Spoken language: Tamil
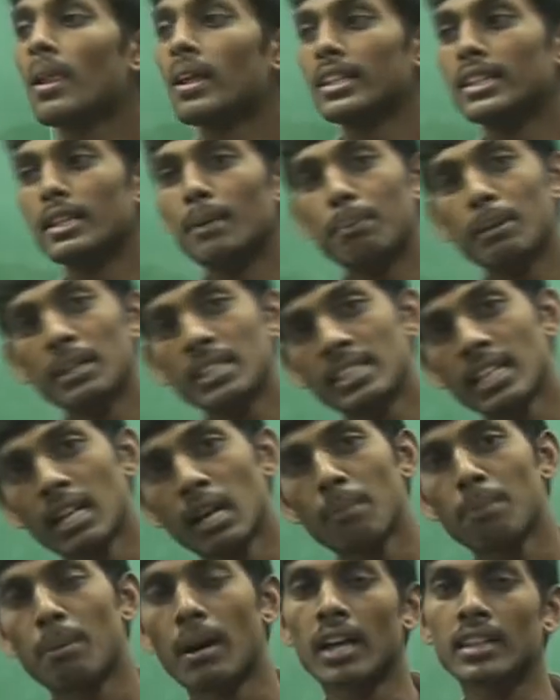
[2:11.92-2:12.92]
இந்த பிக்சர்ல
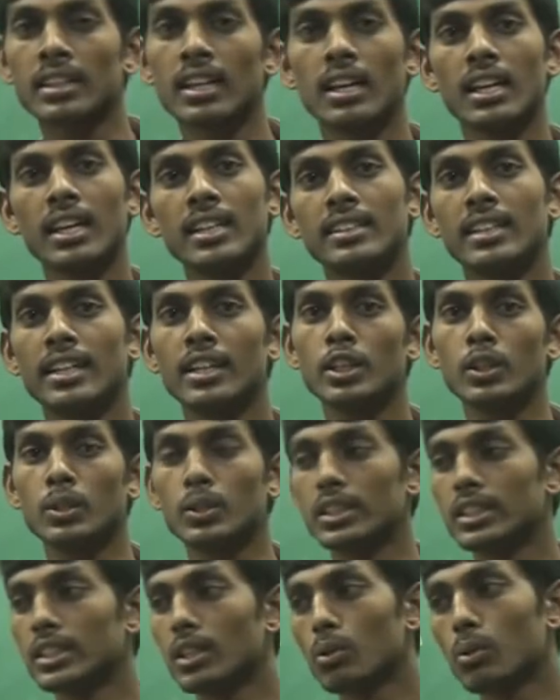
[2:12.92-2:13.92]
பார்த்தாலே தெரியும்
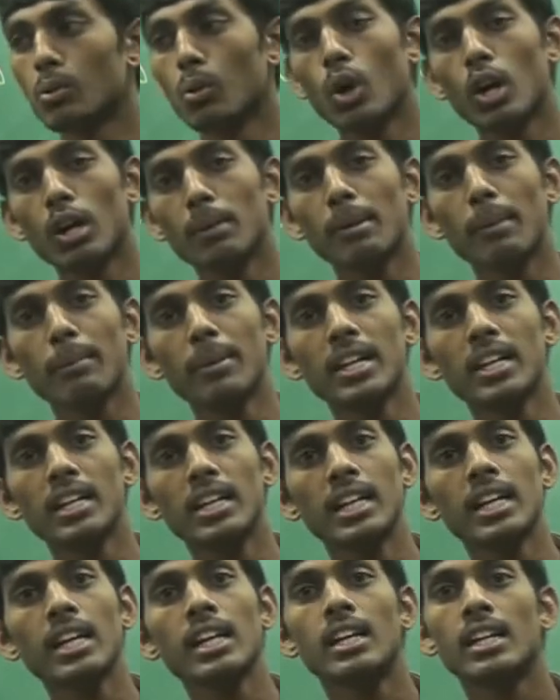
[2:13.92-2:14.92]
இந்த உலோகம் எப்படி
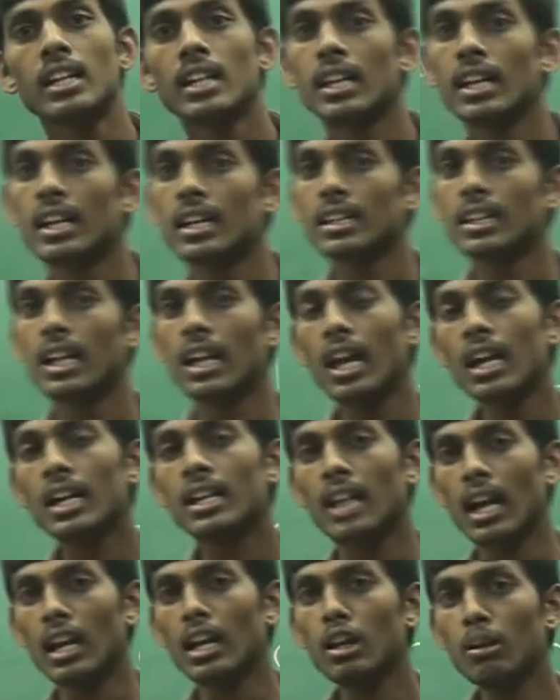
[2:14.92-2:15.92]
இருக்கு நல்லா
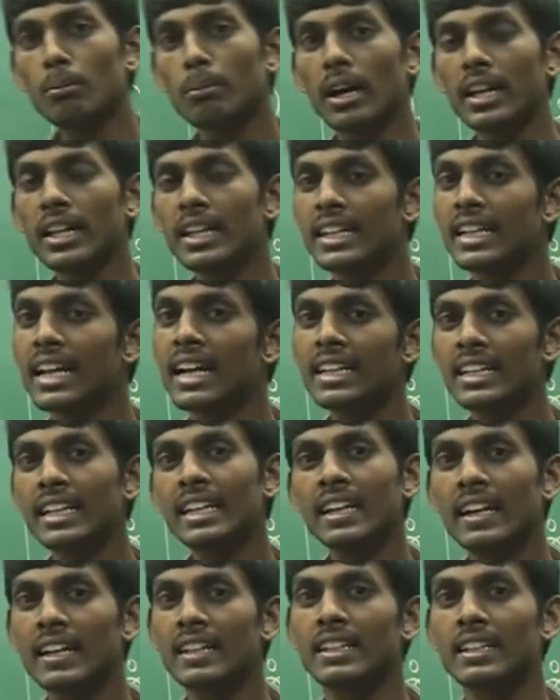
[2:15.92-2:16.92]
கல்லு மாதிரி
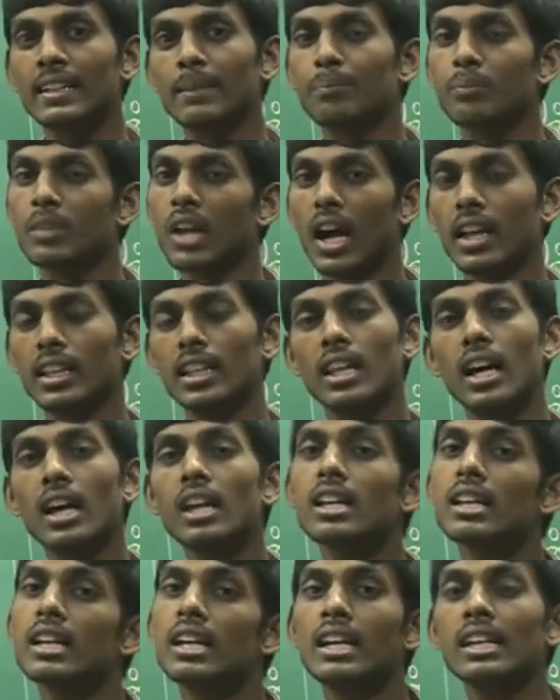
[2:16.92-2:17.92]
கெட்டியா இருக்கு அதுதான்
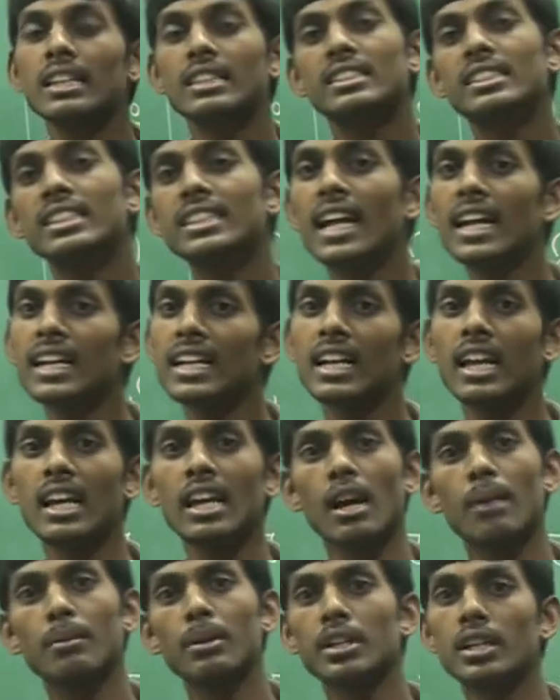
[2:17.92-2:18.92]
திடநிலை
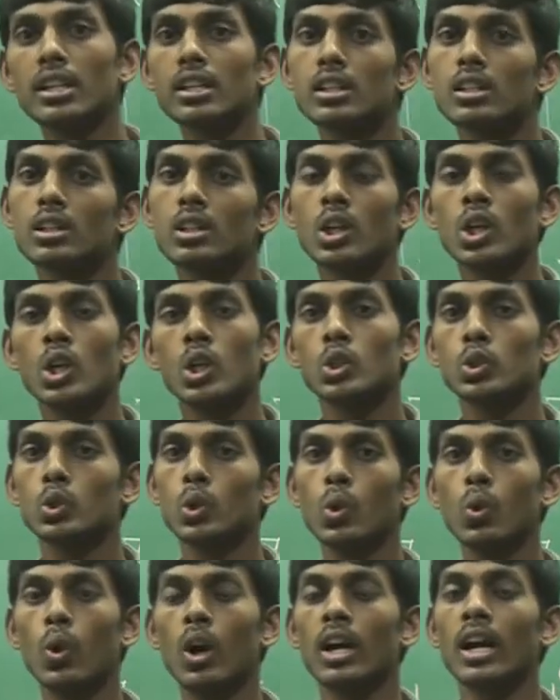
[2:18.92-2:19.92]
அப்படின்னு
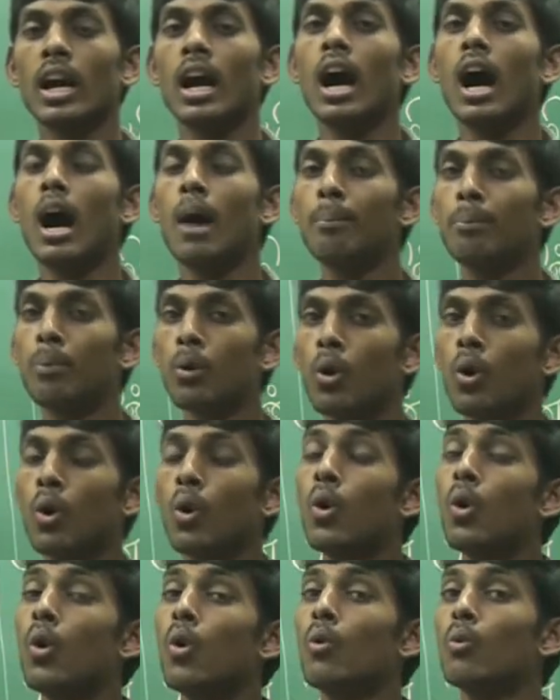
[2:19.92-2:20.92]
சொல்லுவாங்க அப்போ
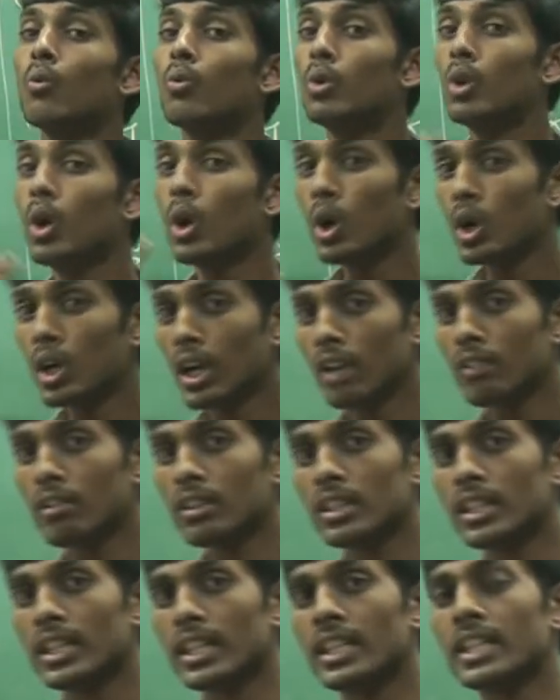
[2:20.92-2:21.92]
உலோகங்கள்
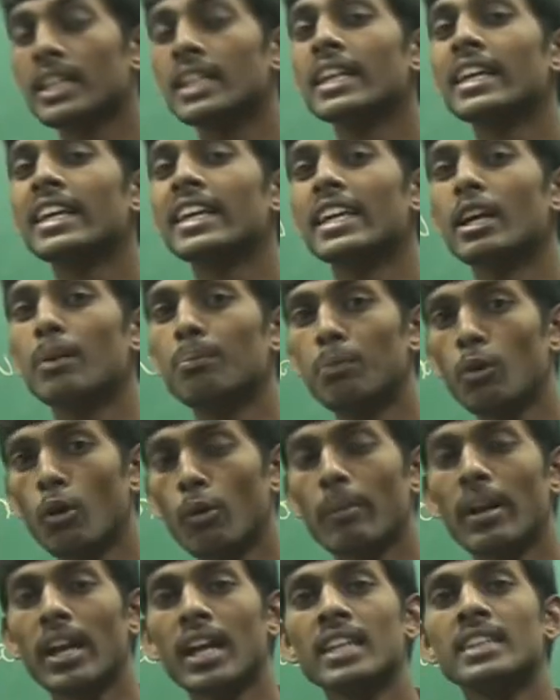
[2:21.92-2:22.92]
வந்து
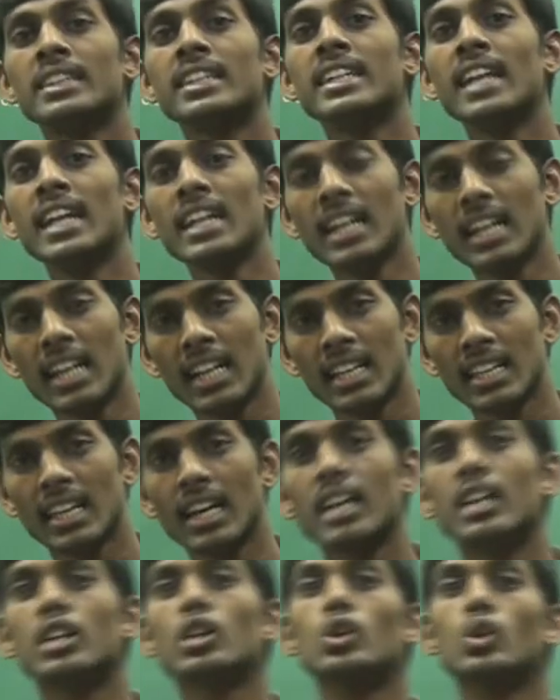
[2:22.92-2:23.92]
எப்பவுமே திடநிலையில
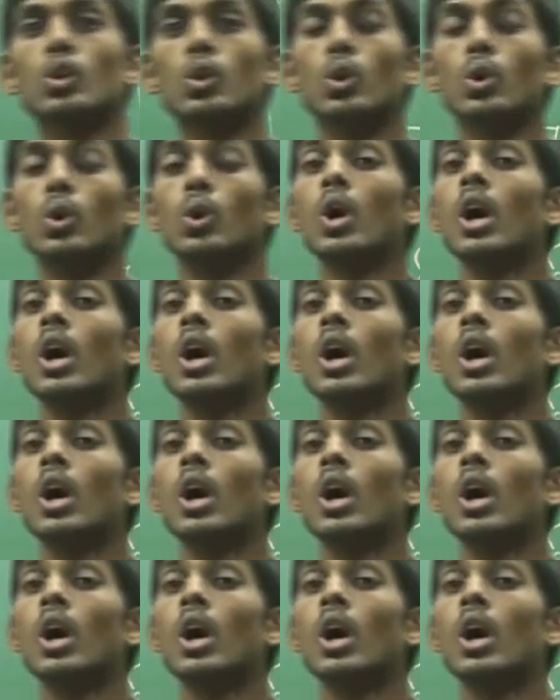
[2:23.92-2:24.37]
தான் இருக்கும்